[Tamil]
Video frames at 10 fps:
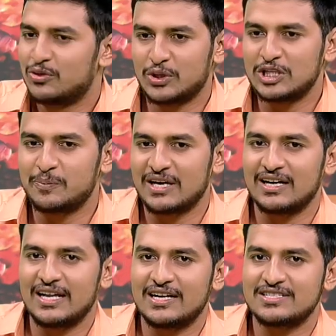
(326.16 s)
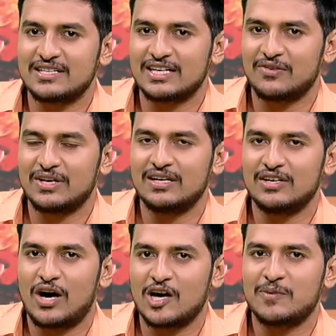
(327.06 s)
தொடர்ந்து படங்களே நடிச்சிட்டு இருக்கவர்
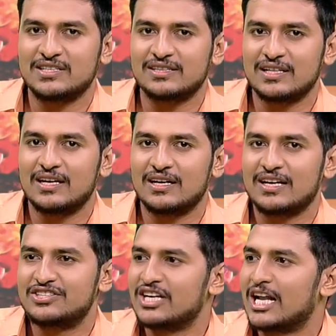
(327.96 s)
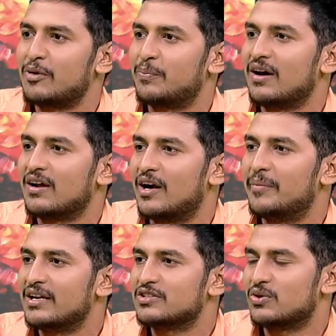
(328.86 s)
இன்னும் ஆறு மாதத்தில் கட்சி ஆரம்பிப்பார்
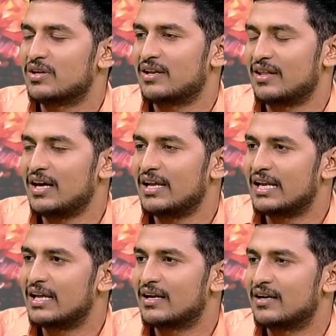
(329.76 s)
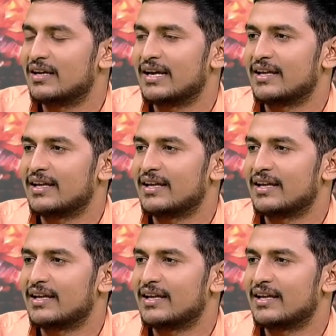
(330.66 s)
அப்படின்னு சொல்றதுல தான் என்ன இருக்குன்னு